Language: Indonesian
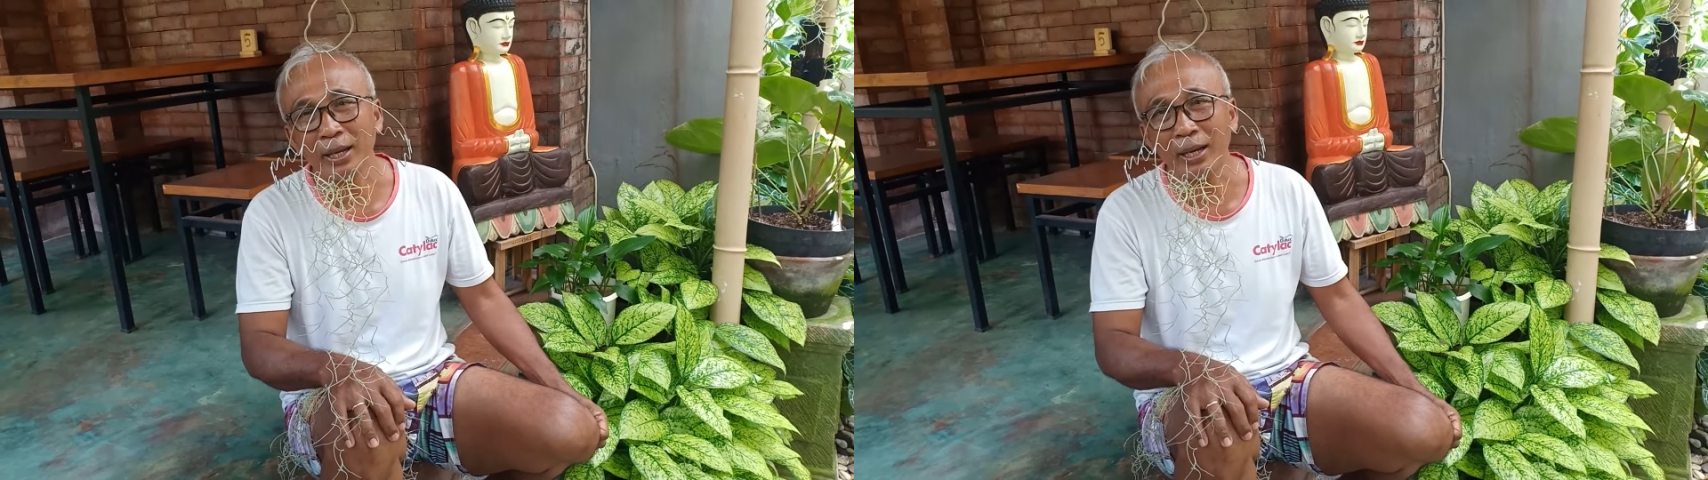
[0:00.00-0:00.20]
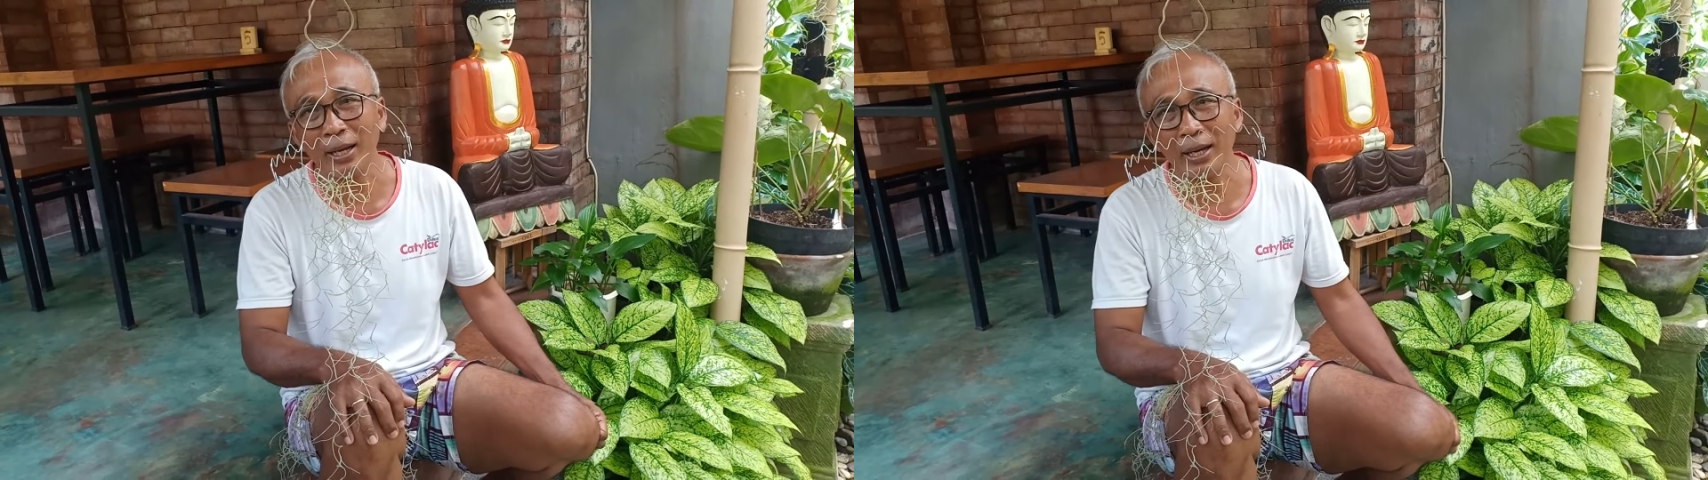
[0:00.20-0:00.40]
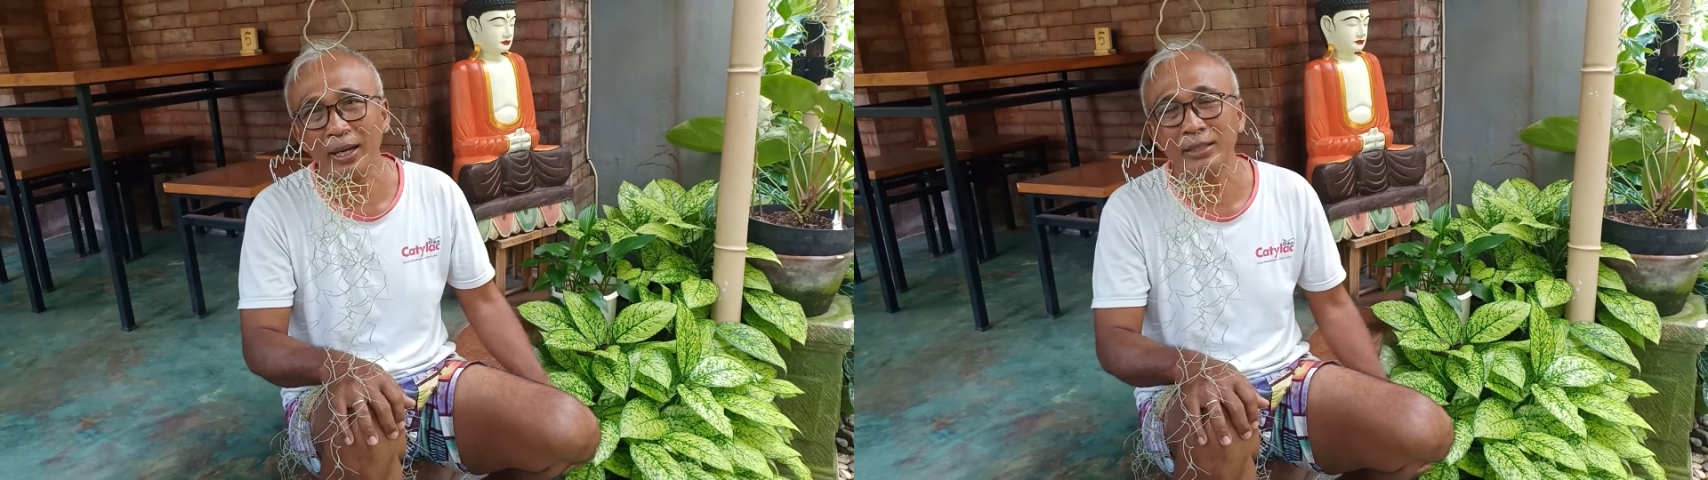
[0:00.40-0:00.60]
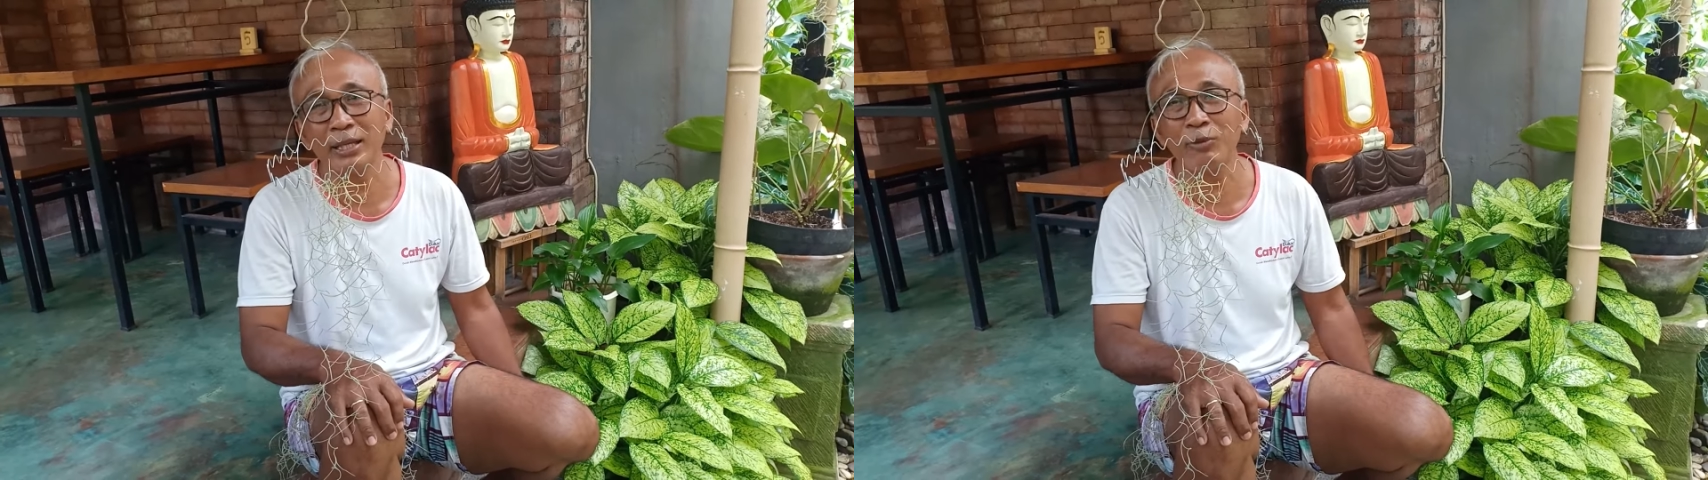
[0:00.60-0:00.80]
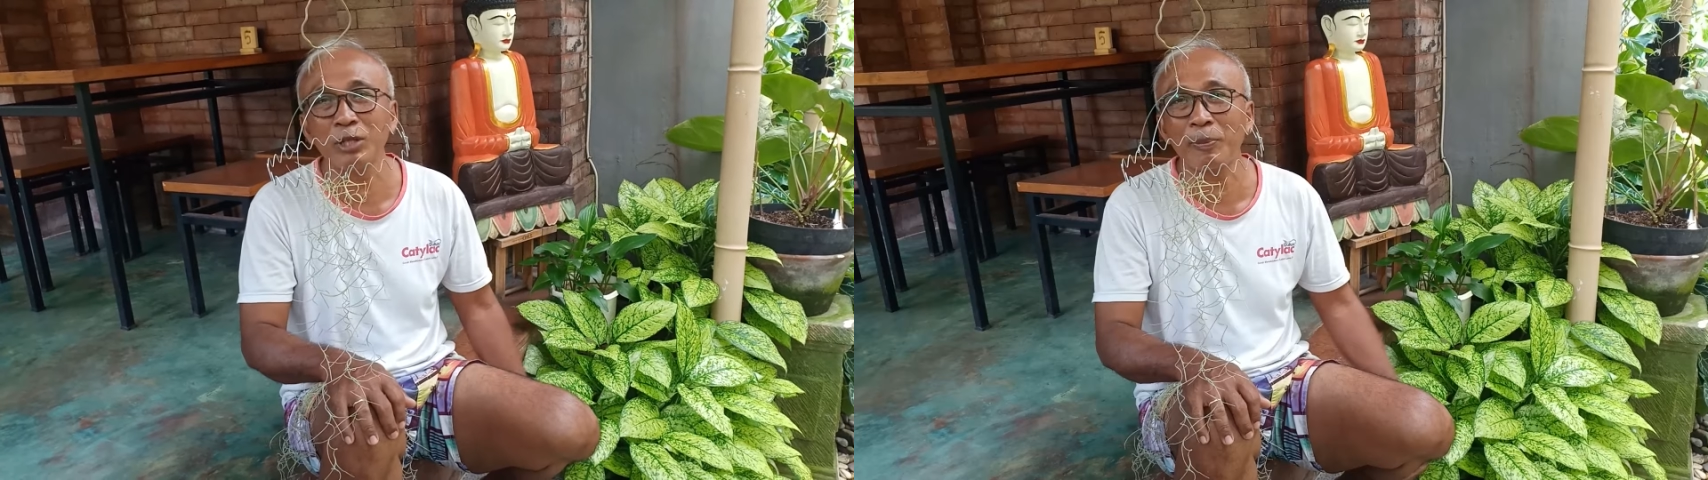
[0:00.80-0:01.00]
nah
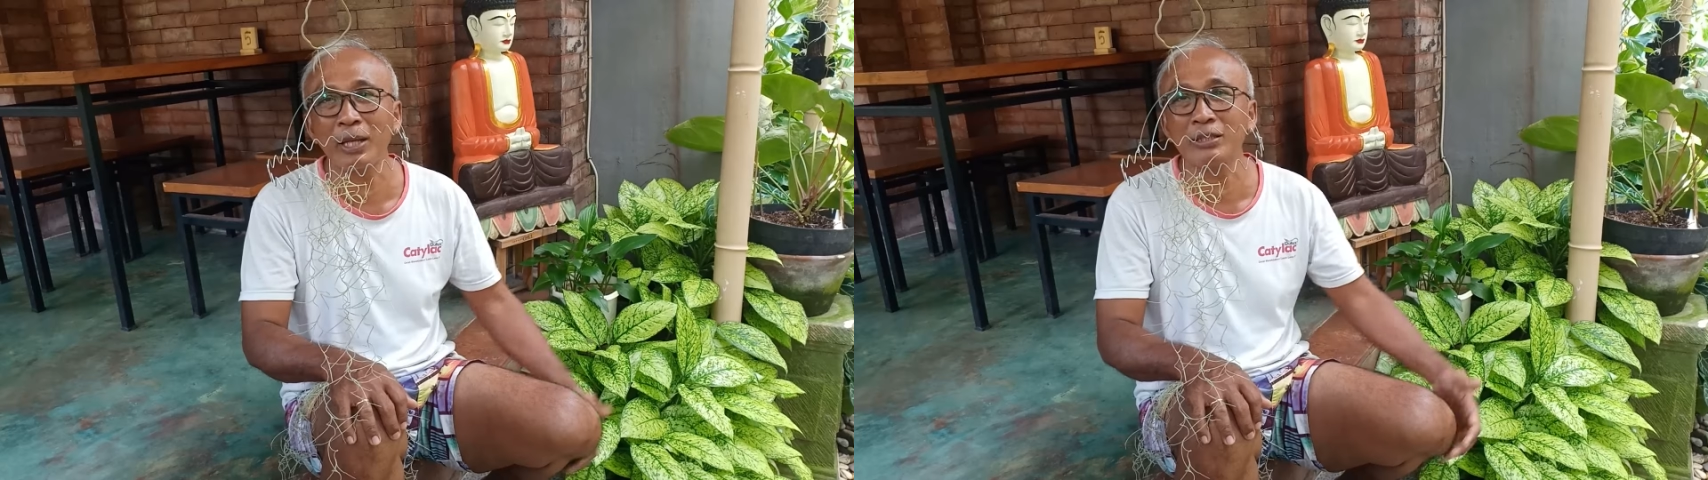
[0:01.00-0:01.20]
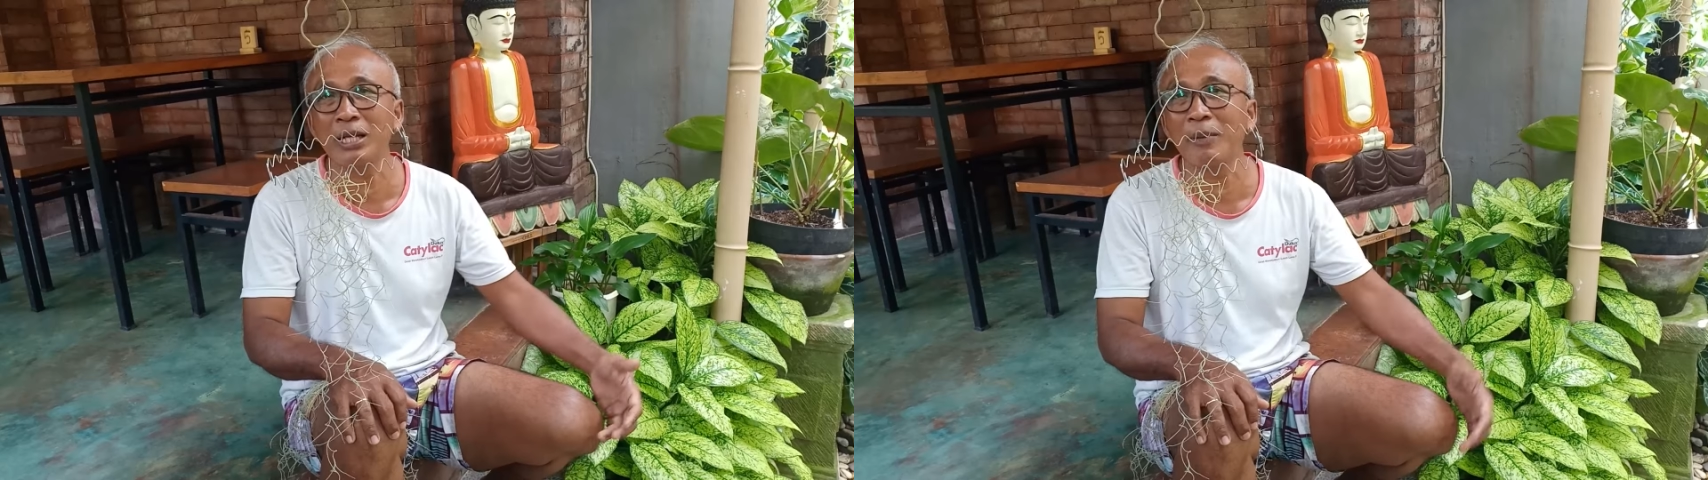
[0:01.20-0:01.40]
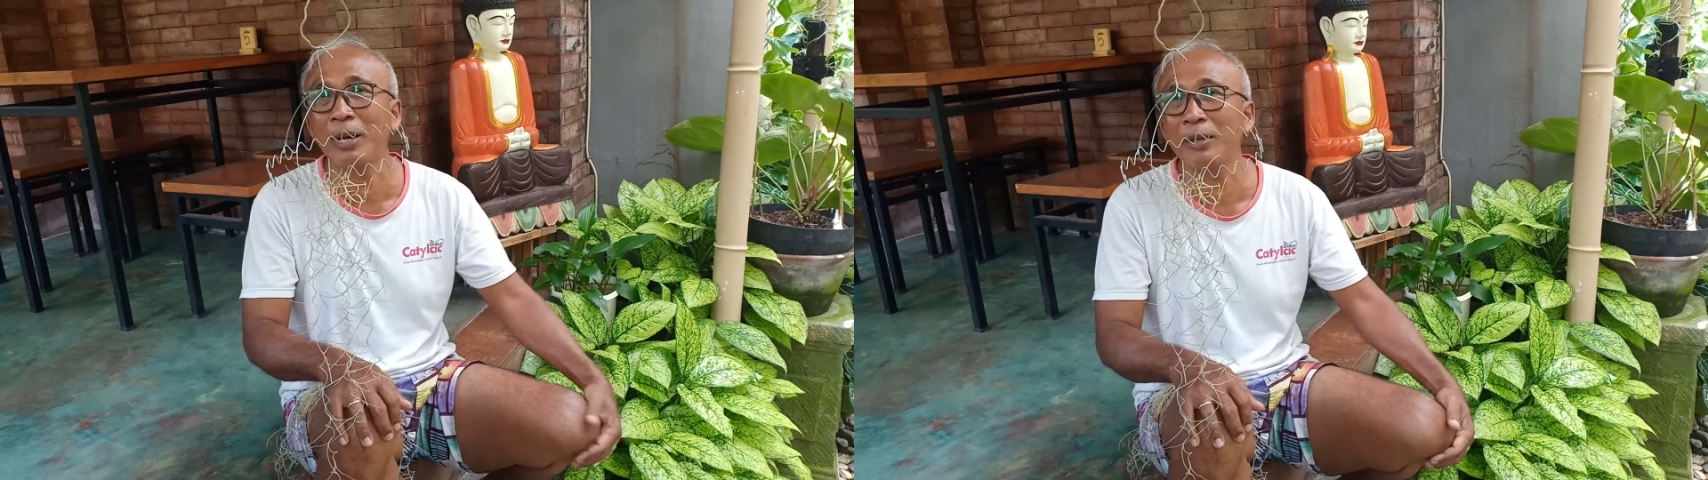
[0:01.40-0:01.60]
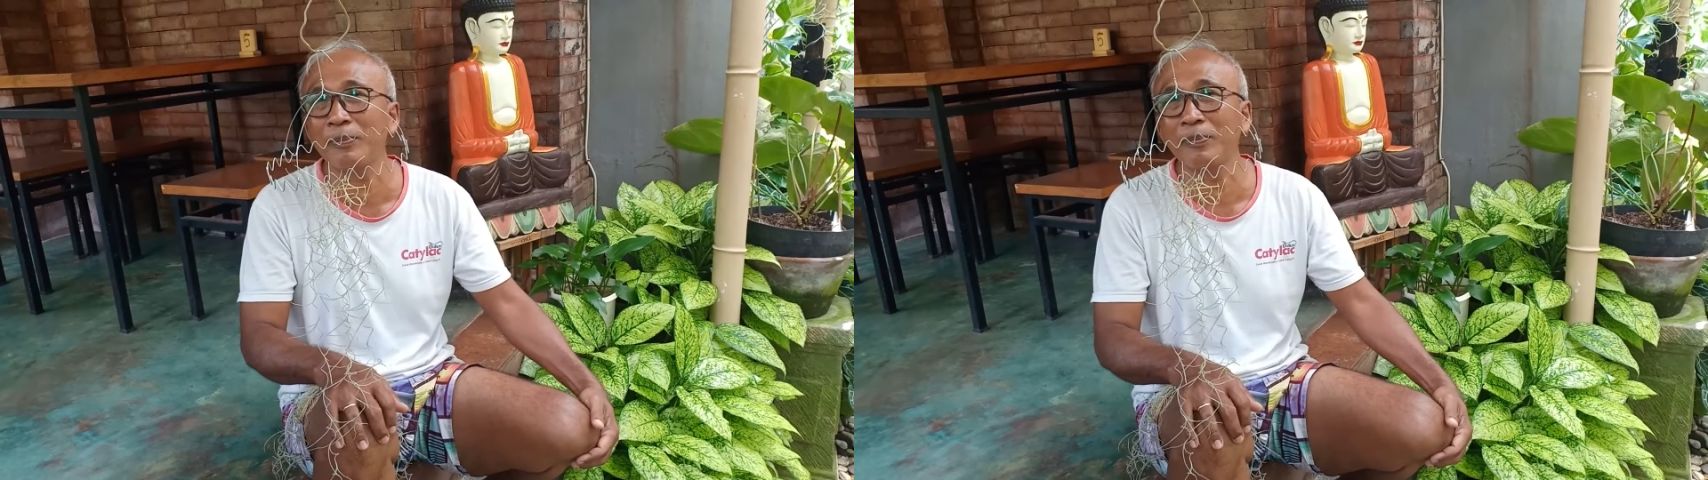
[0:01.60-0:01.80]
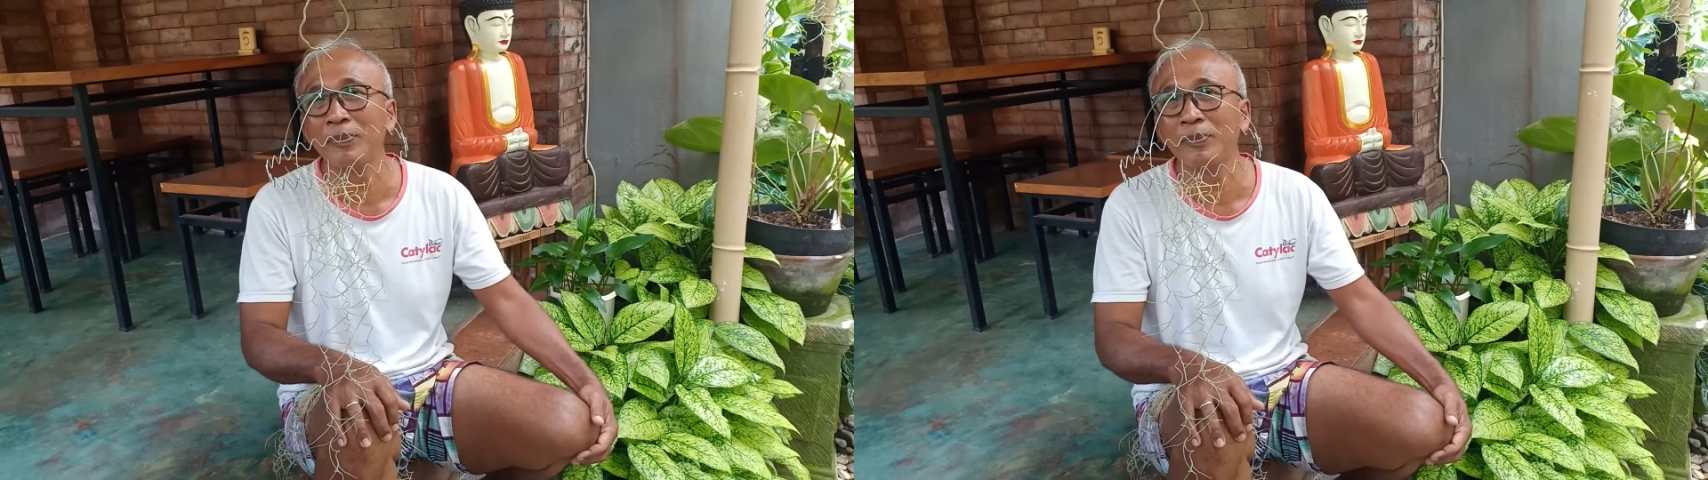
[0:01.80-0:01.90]
saya ucapkan selamat